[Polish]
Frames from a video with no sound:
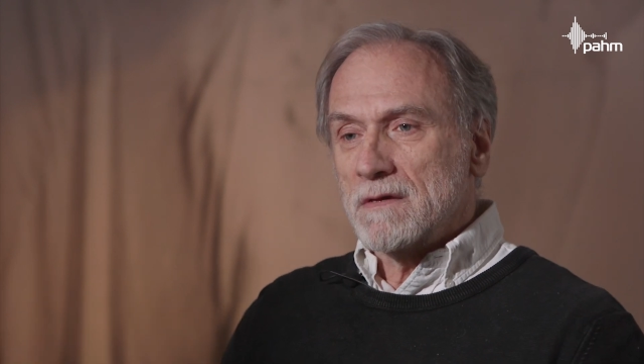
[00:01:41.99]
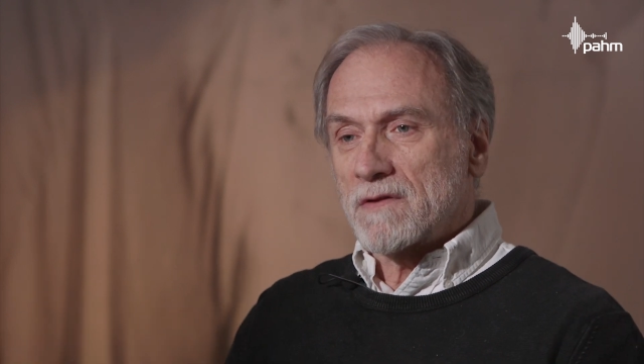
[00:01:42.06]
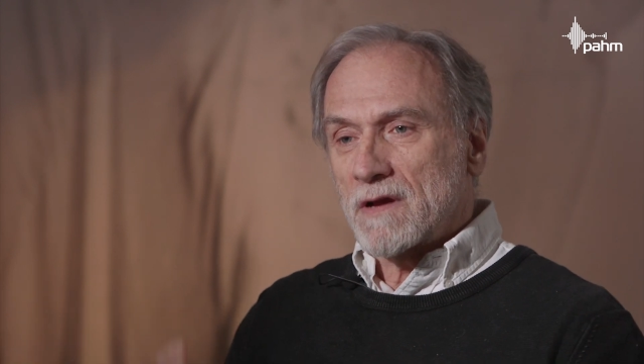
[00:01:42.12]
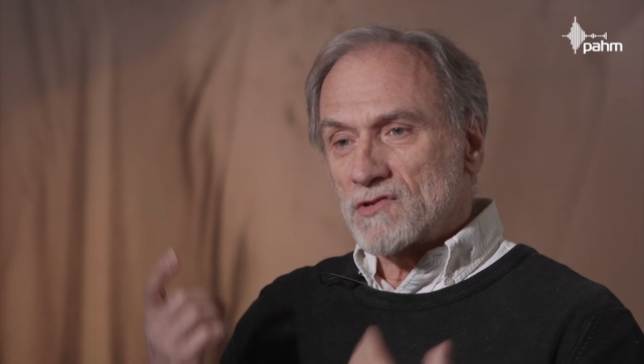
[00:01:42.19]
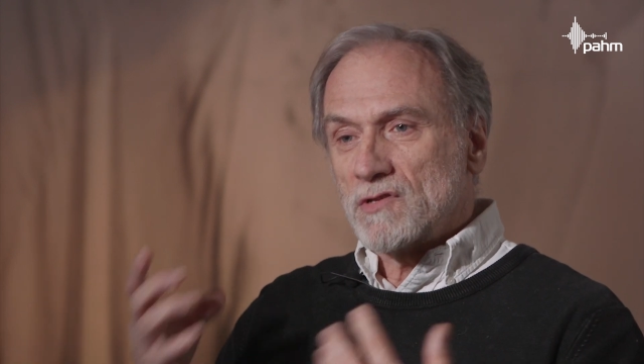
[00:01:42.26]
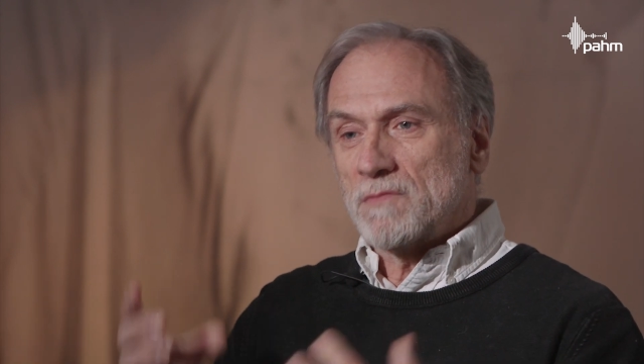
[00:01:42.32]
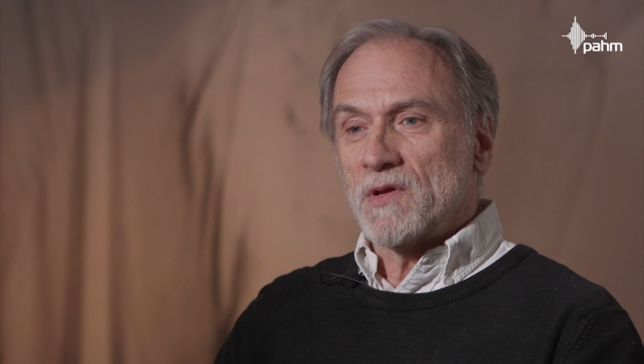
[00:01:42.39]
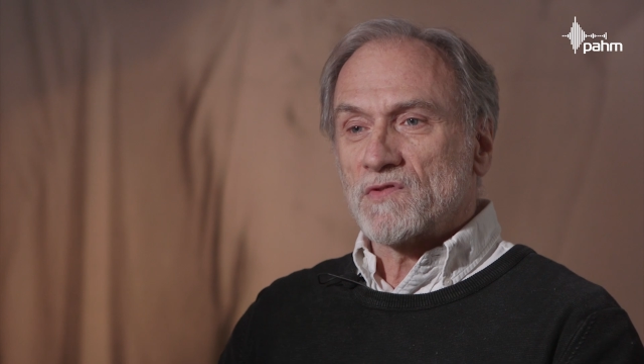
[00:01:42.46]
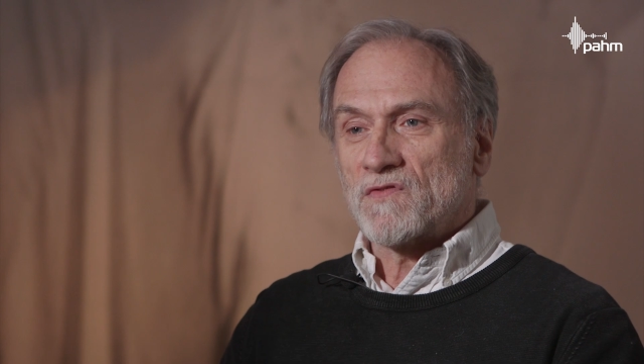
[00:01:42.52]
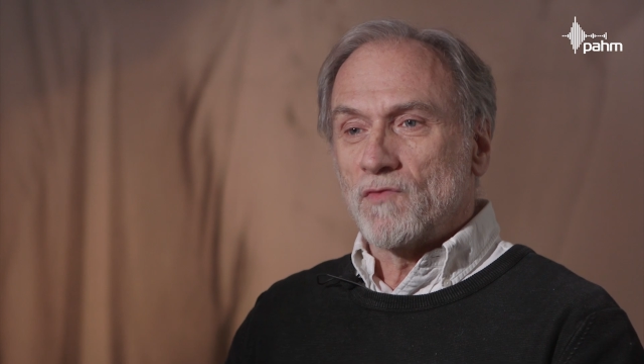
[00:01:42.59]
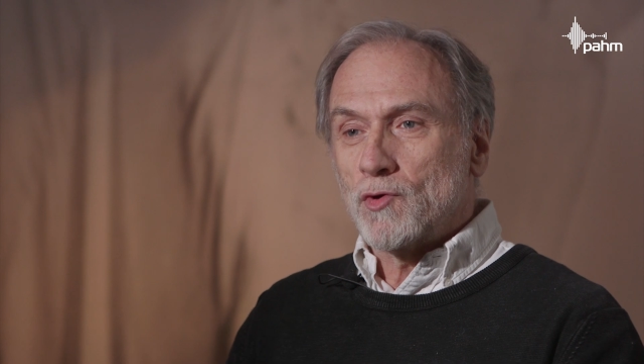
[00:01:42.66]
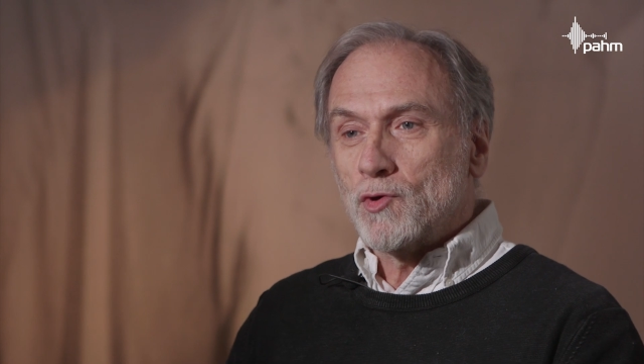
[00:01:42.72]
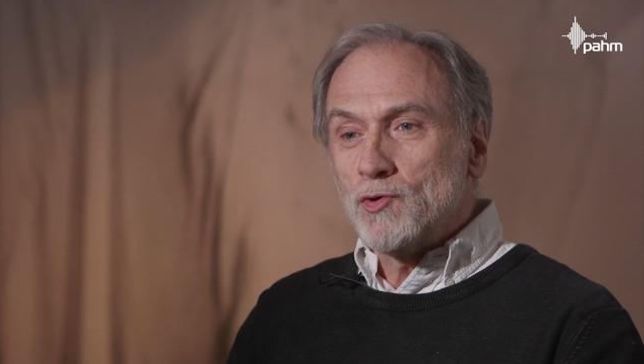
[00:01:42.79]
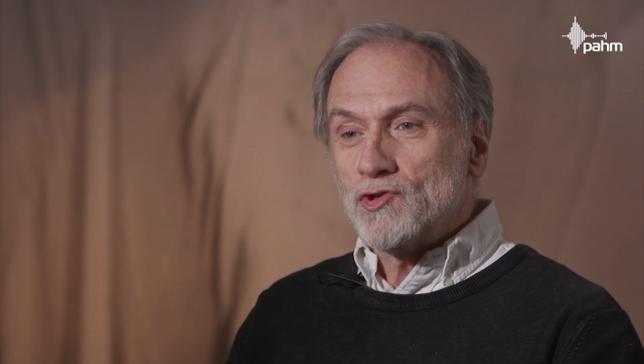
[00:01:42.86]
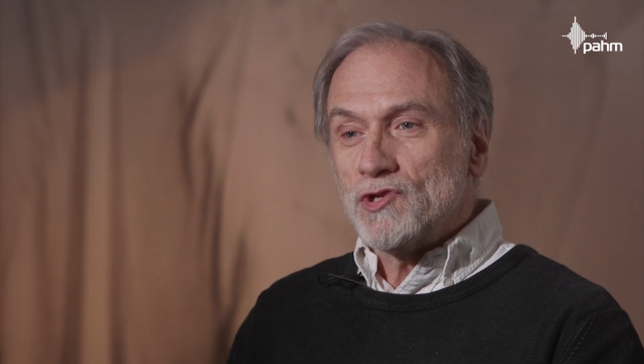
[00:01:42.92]
i każdy miał
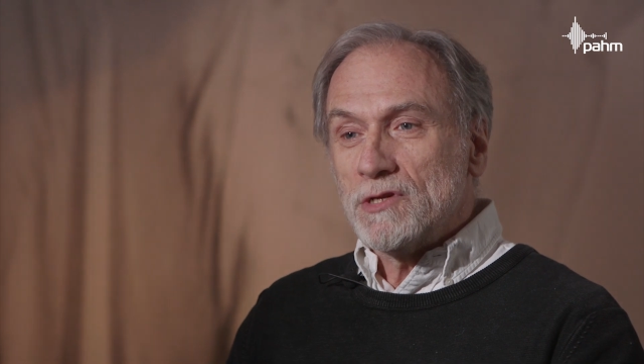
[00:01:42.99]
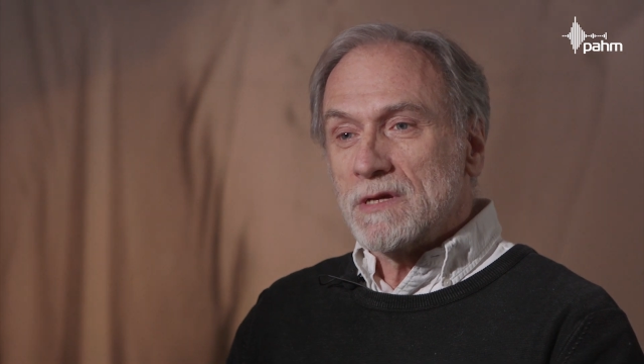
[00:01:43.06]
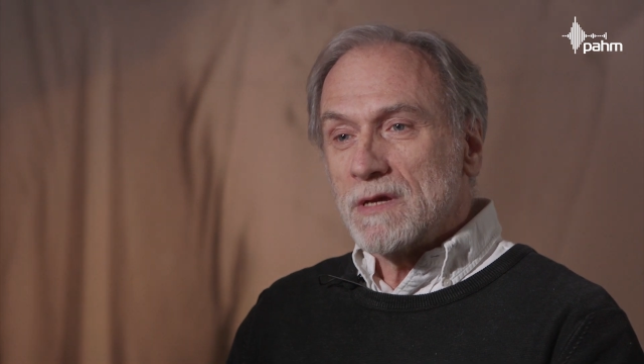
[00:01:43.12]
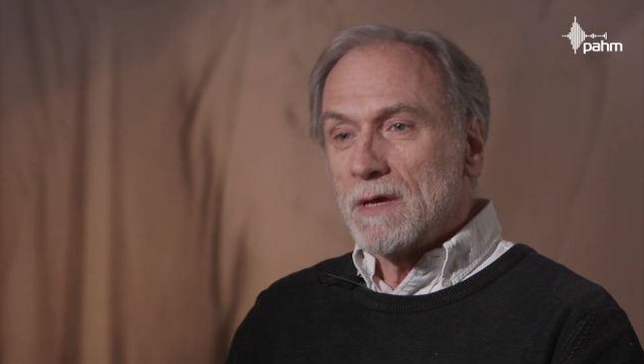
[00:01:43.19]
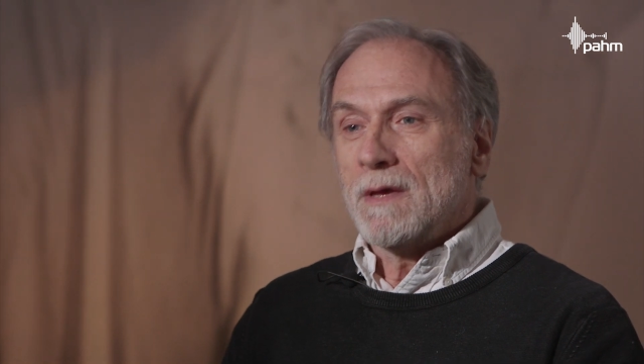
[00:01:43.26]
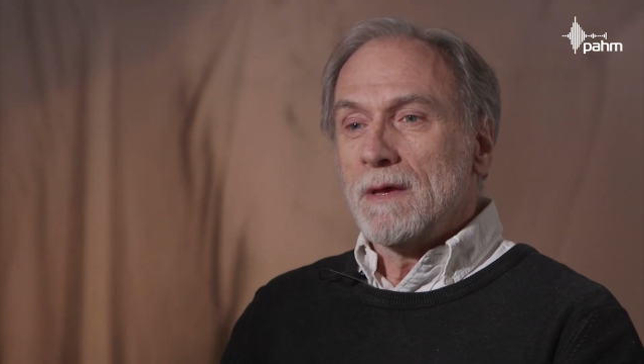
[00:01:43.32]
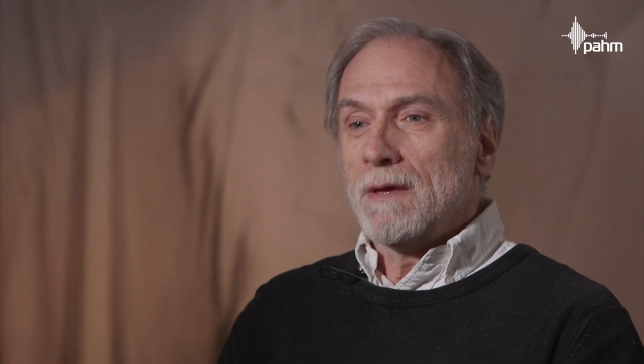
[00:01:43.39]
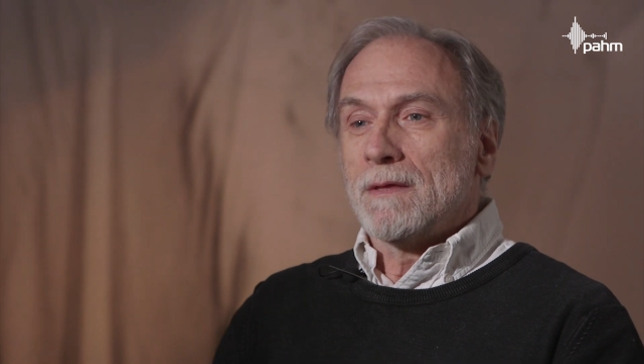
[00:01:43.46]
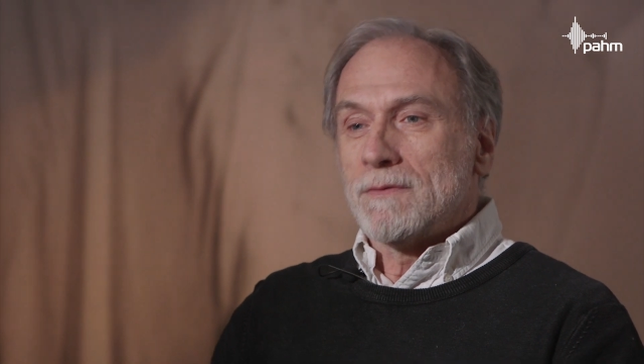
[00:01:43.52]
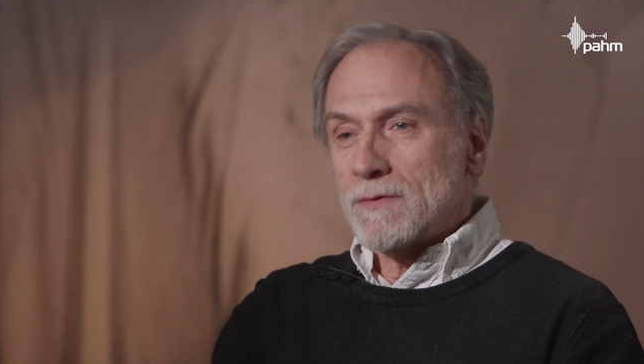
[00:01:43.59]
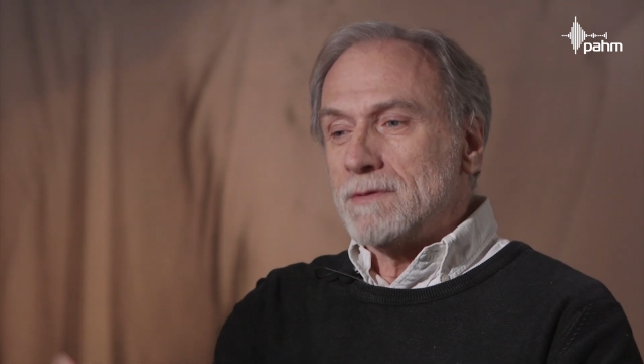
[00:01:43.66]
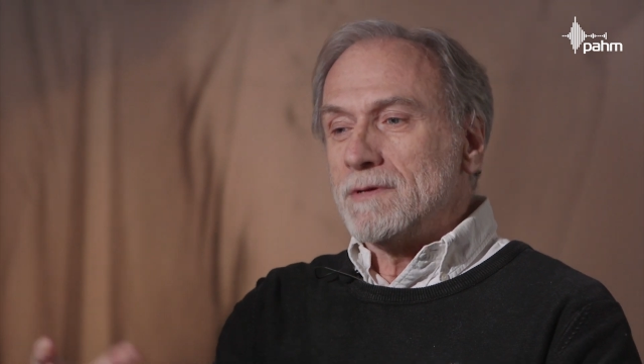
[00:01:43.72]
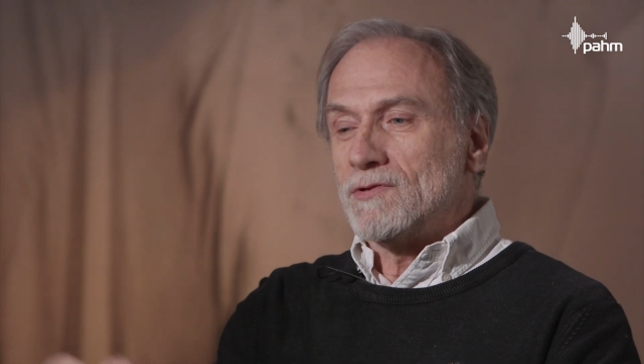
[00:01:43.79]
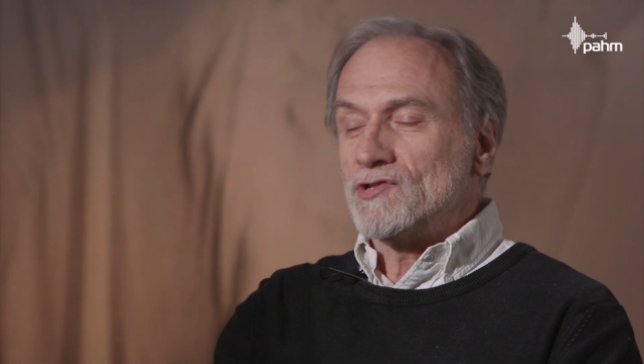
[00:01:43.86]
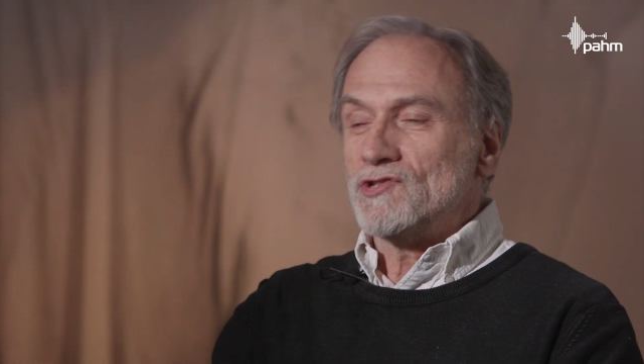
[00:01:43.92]
swój guzik
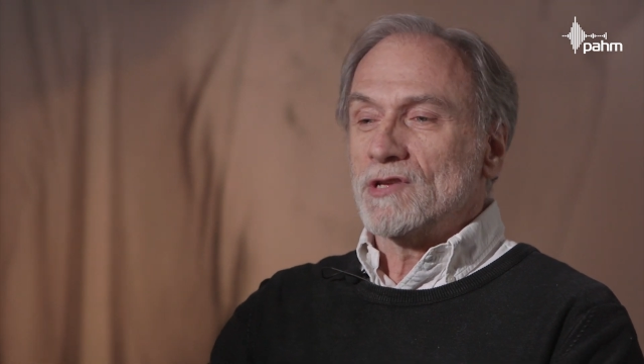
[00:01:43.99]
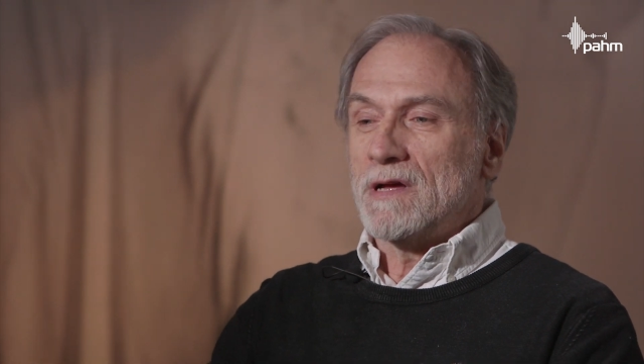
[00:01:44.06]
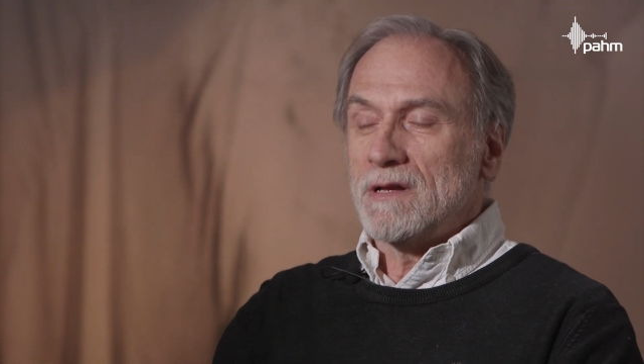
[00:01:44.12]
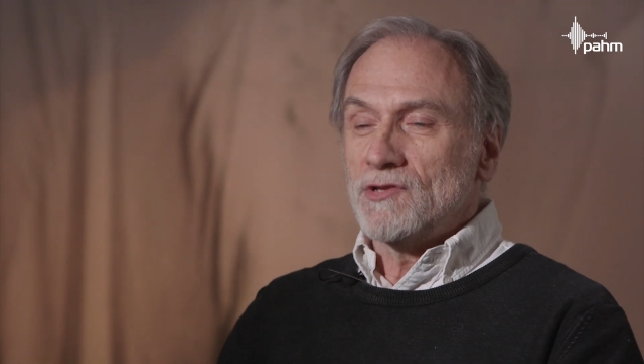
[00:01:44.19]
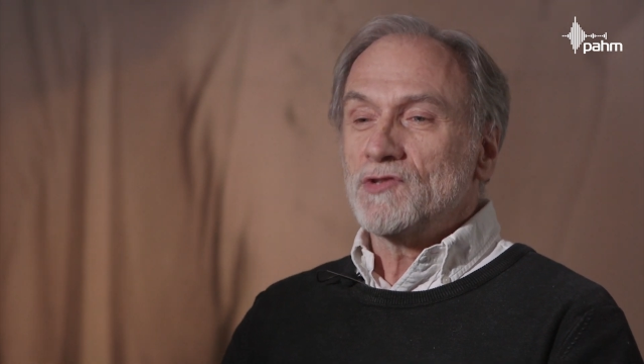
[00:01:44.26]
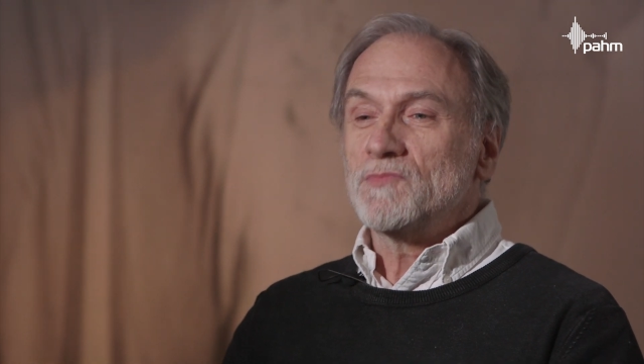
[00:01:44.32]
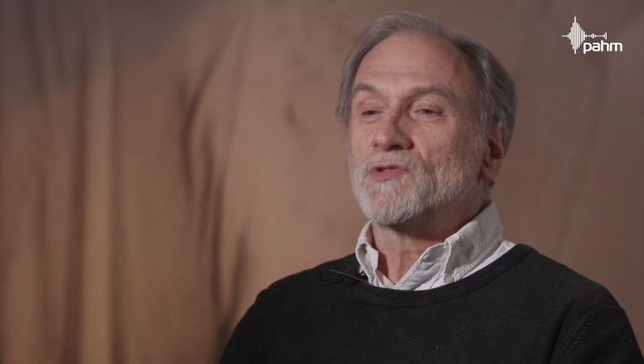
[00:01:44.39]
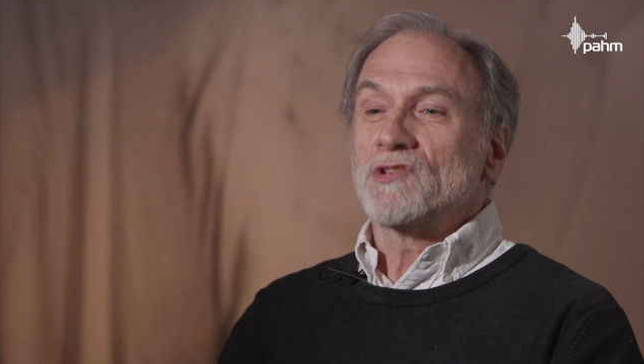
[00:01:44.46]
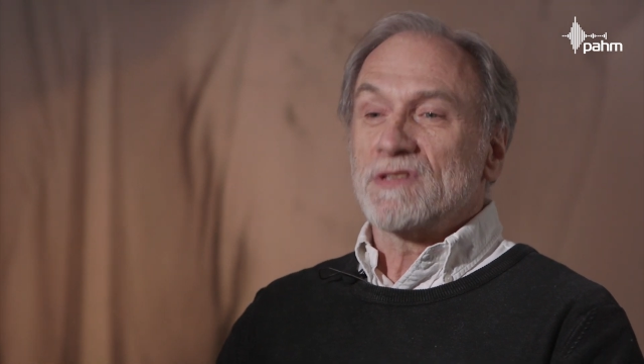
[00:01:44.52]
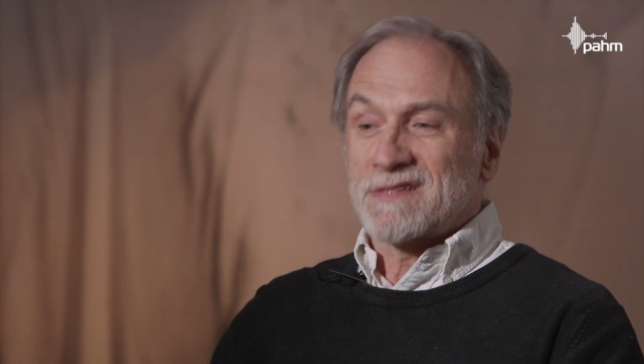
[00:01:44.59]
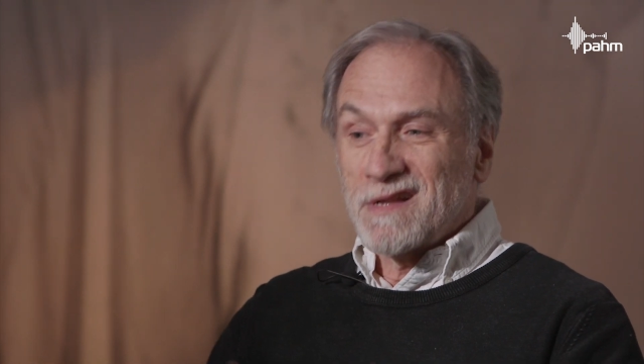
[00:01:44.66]
no i ścigaliśmy się,